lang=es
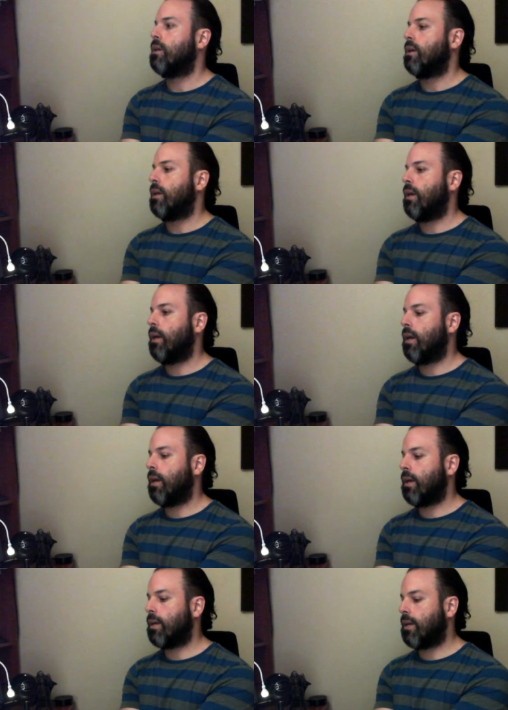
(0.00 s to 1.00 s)

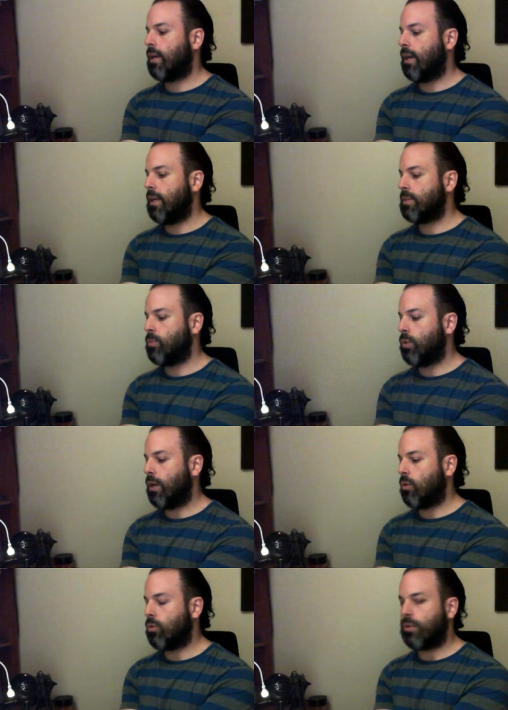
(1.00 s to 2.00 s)
Eh, ¿Qué les voy
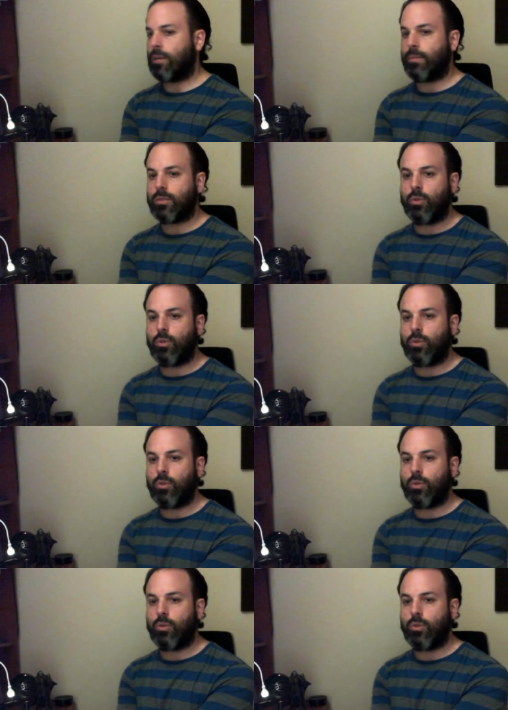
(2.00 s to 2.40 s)
a contar más?